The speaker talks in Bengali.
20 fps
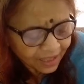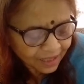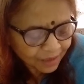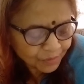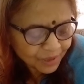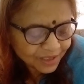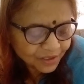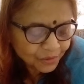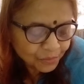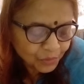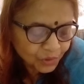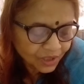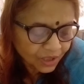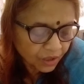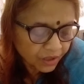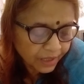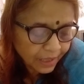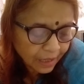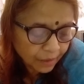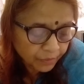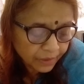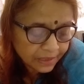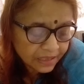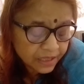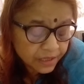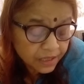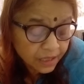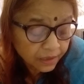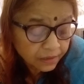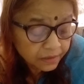আমার তো মনে হয়
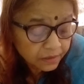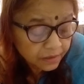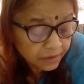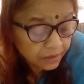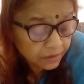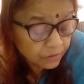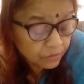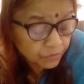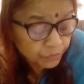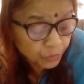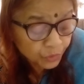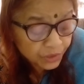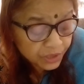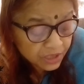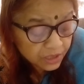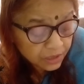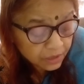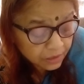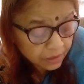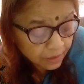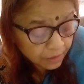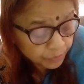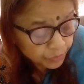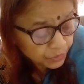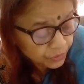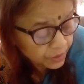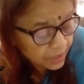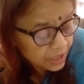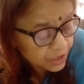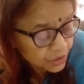আমাদের শান্তিনিকেতন বইটি
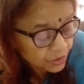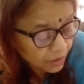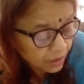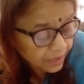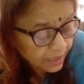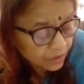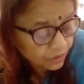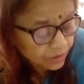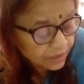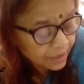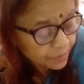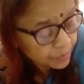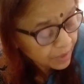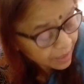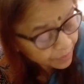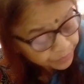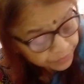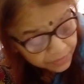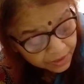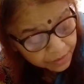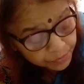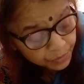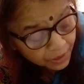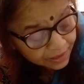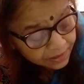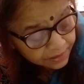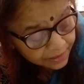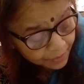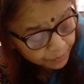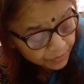প্রকাশ করার কথা ভাবতেই
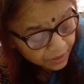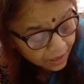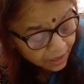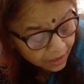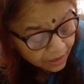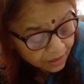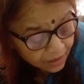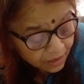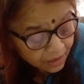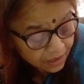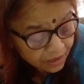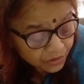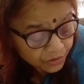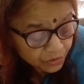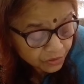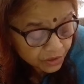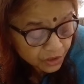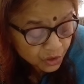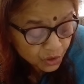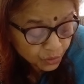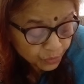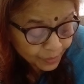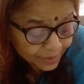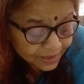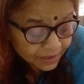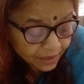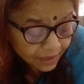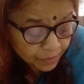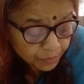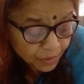পারতাম না যদি
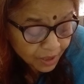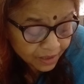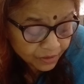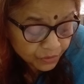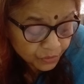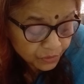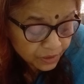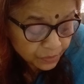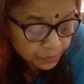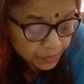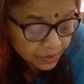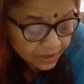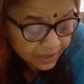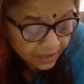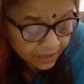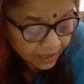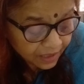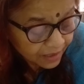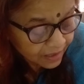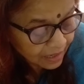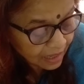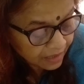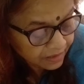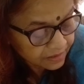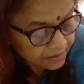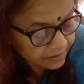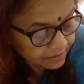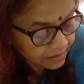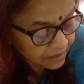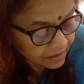সোমেনদা পাণ্ডুলিপি দেখে না
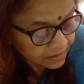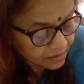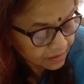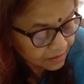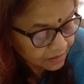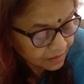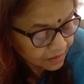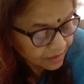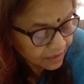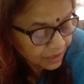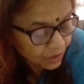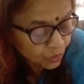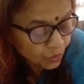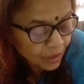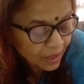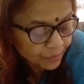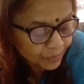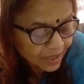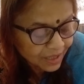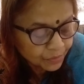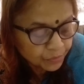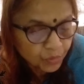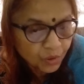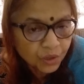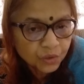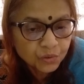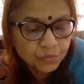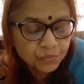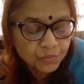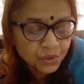দিতেন এও আমার
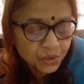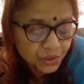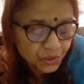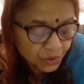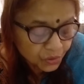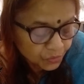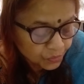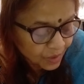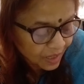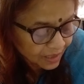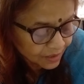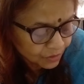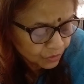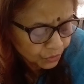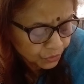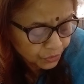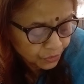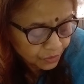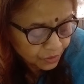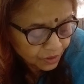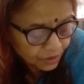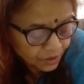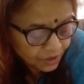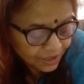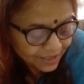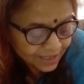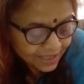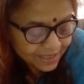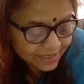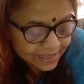পরম সৌভাগ্য
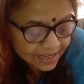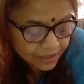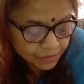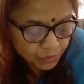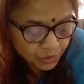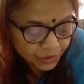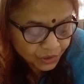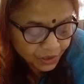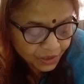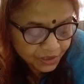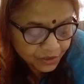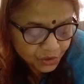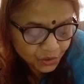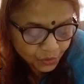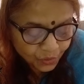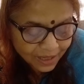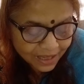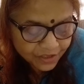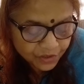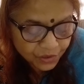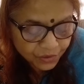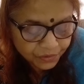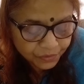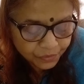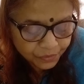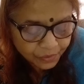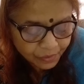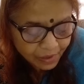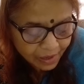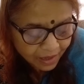এটাই হয় যোগাযোগ
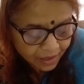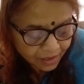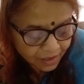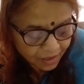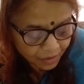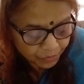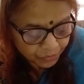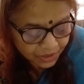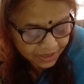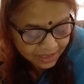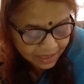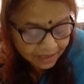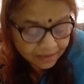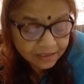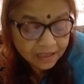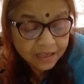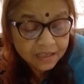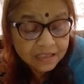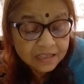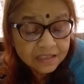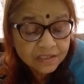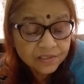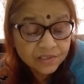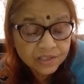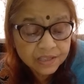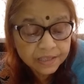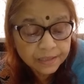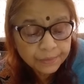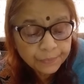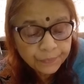বিধাতার
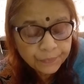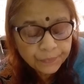ইচ্ছে